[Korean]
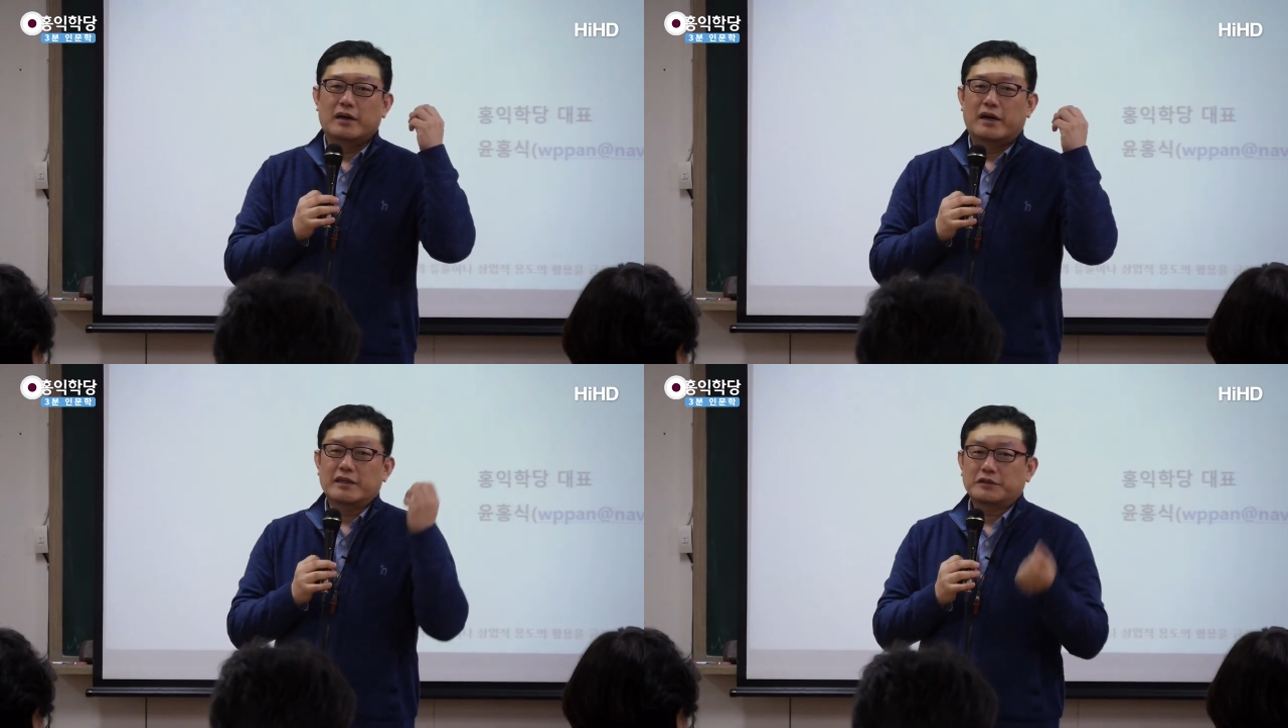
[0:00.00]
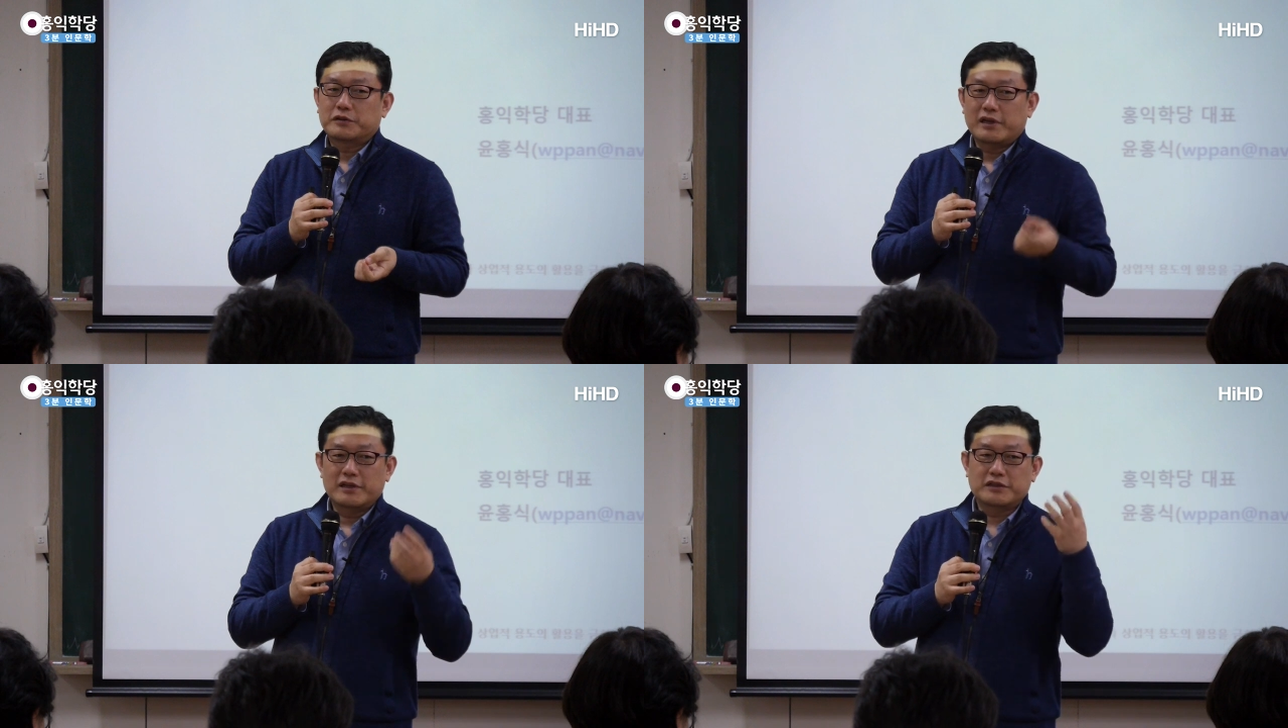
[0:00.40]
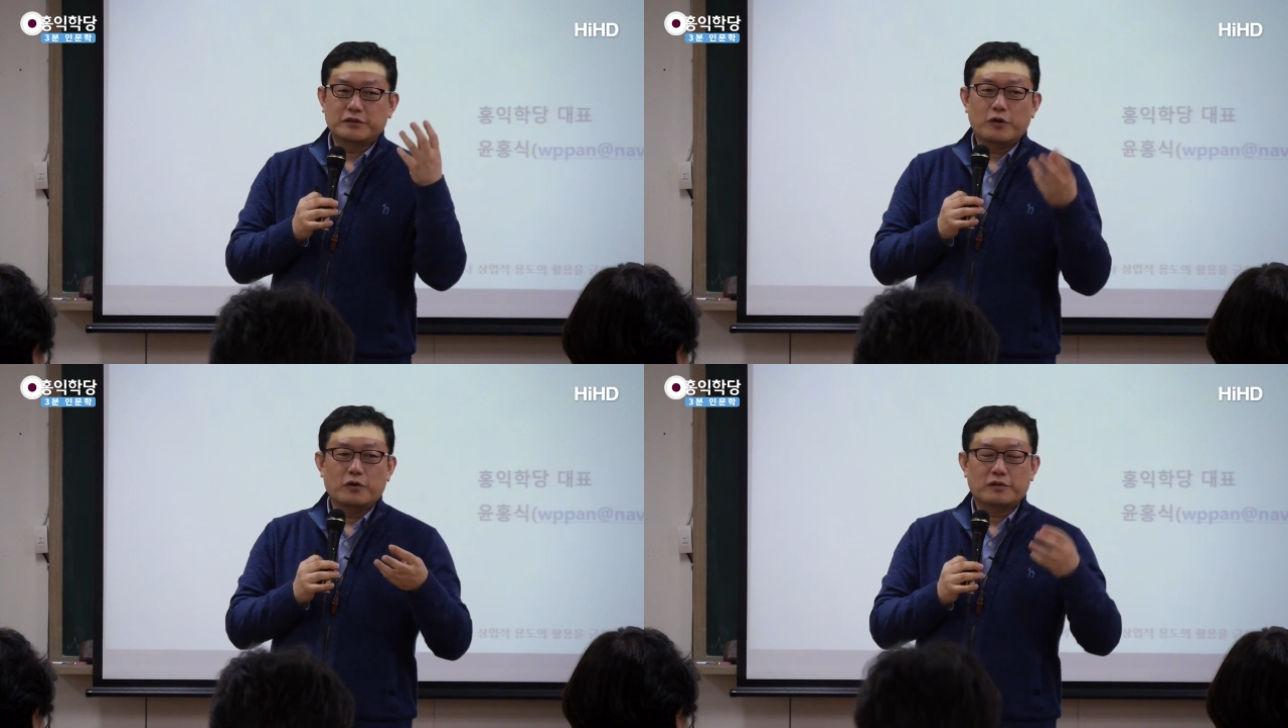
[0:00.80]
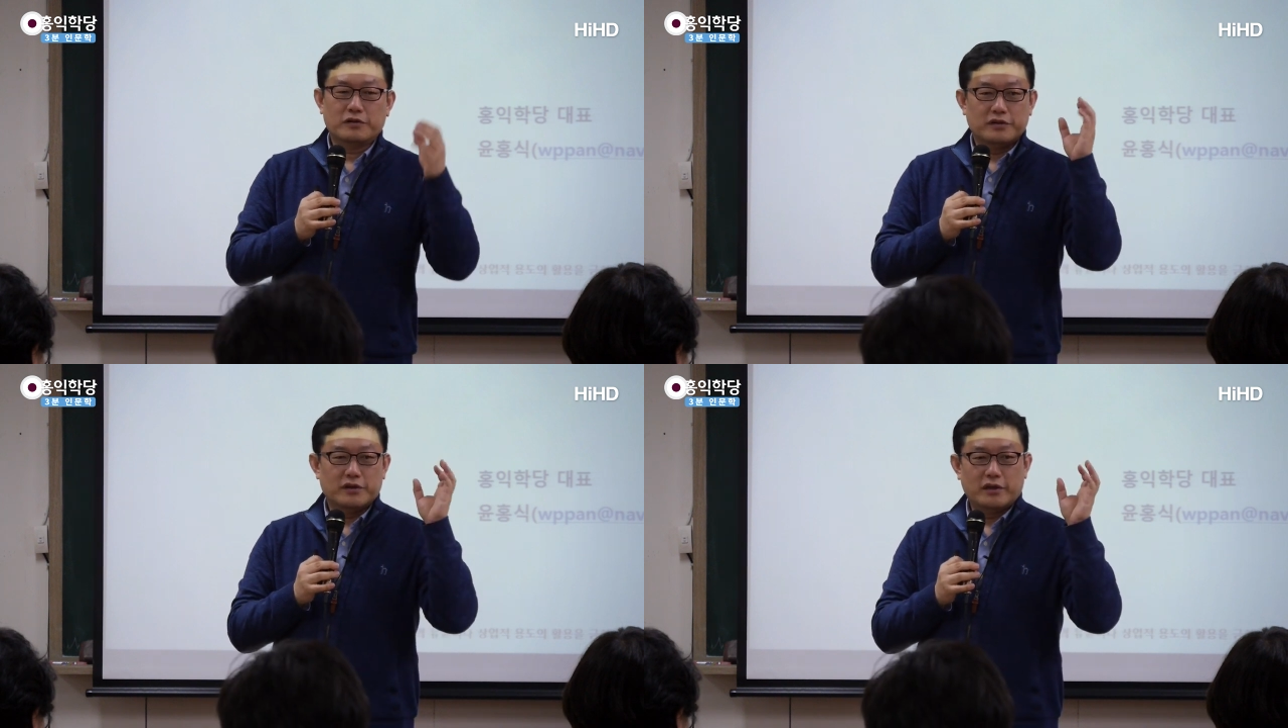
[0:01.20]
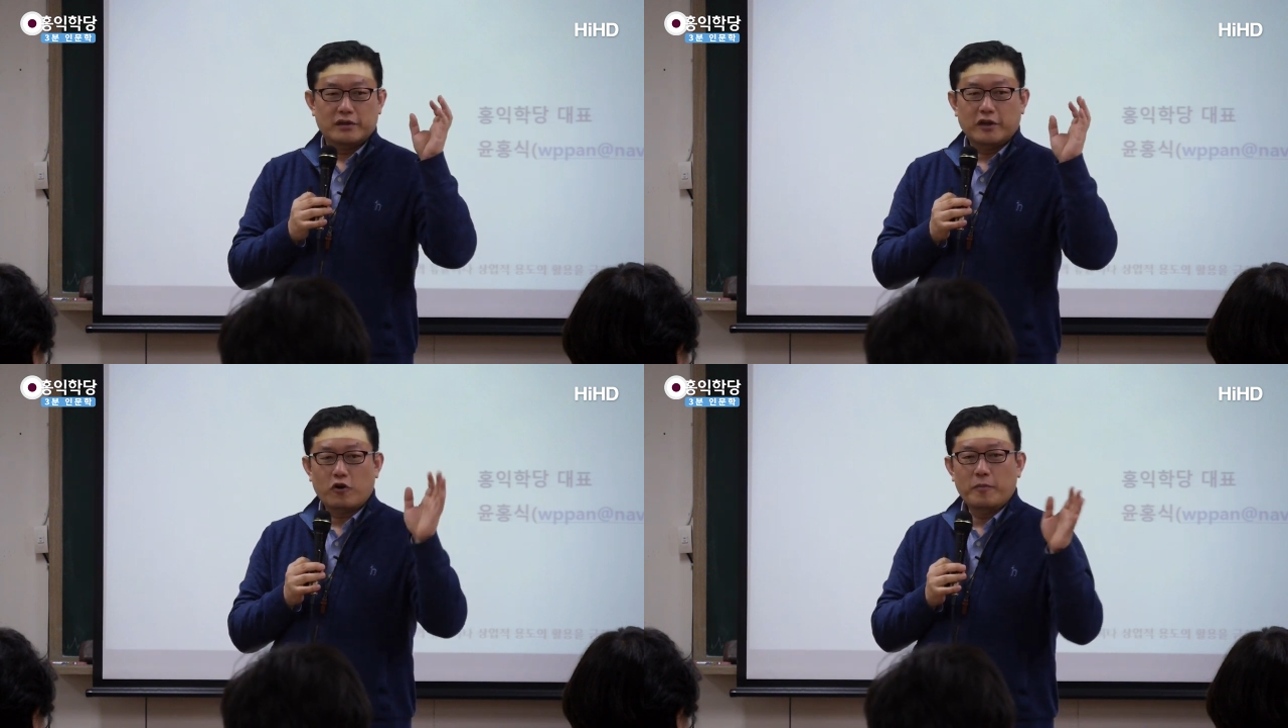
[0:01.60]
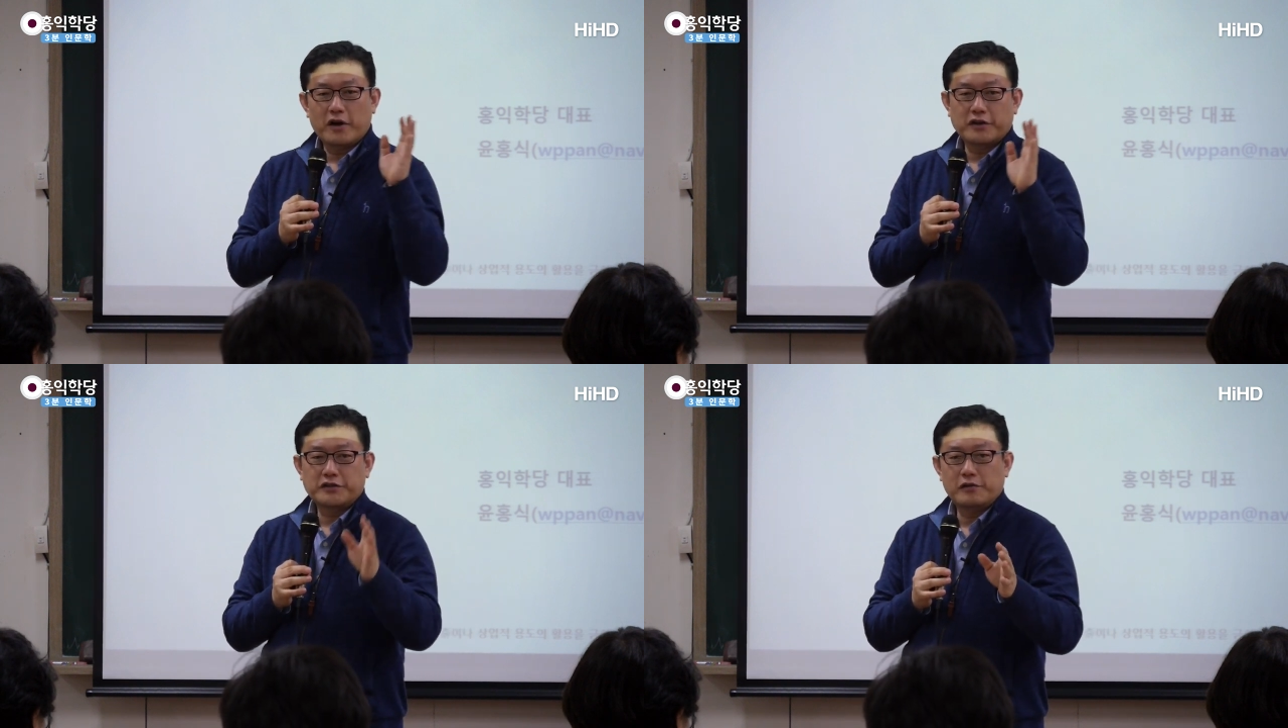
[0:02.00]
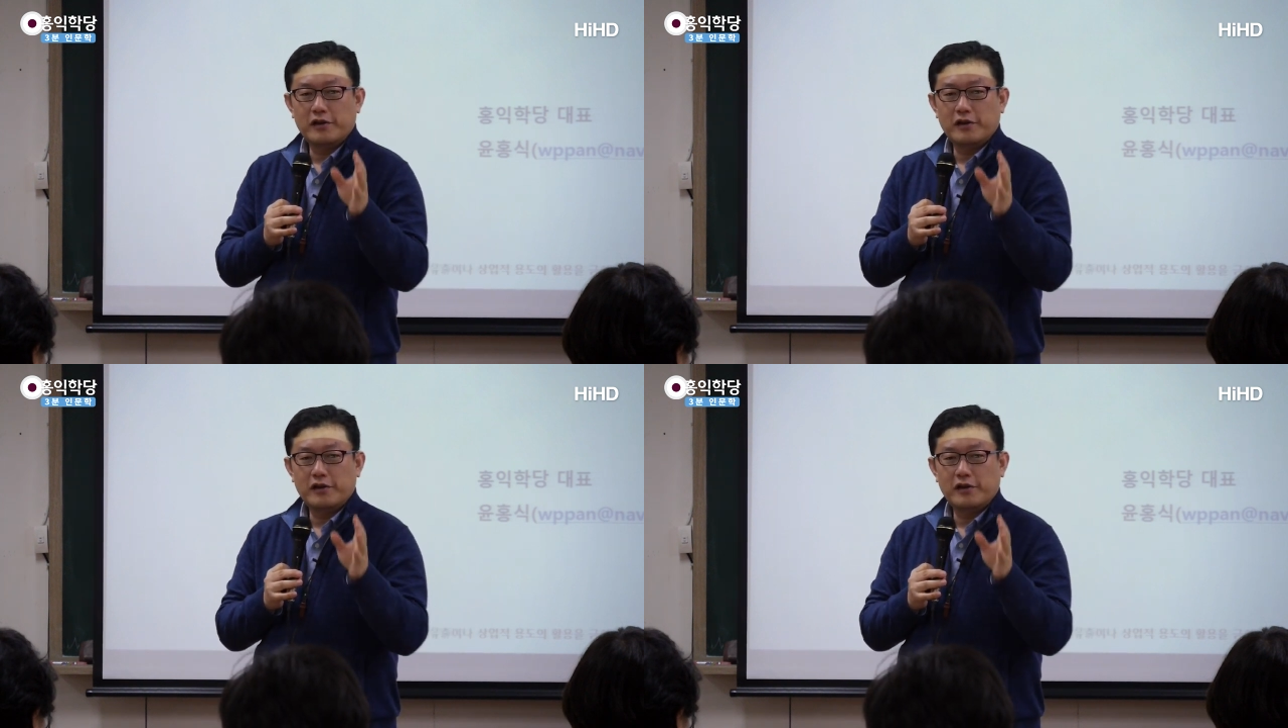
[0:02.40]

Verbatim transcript: 아리스토텔레스도 니코마커스